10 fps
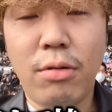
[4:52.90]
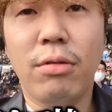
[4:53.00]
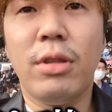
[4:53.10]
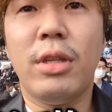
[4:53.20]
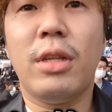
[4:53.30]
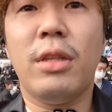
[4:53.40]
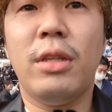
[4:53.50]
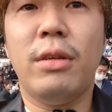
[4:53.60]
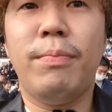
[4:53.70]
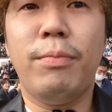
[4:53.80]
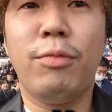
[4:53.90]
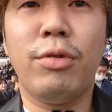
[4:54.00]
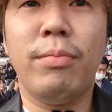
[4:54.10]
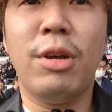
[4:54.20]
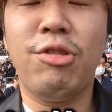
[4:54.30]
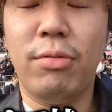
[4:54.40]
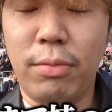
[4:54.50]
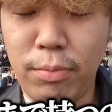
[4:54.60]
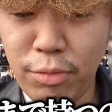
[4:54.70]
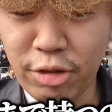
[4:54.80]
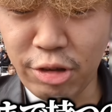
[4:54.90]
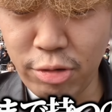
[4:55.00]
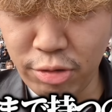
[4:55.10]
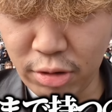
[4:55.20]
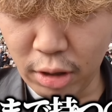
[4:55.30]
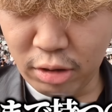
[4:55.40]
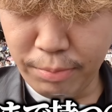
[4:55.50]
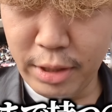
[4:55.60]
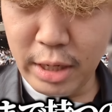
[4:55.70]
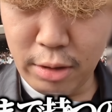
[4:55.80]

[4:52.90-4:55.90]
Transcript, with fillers: こんなんで俺マジ武蔵野ステークス見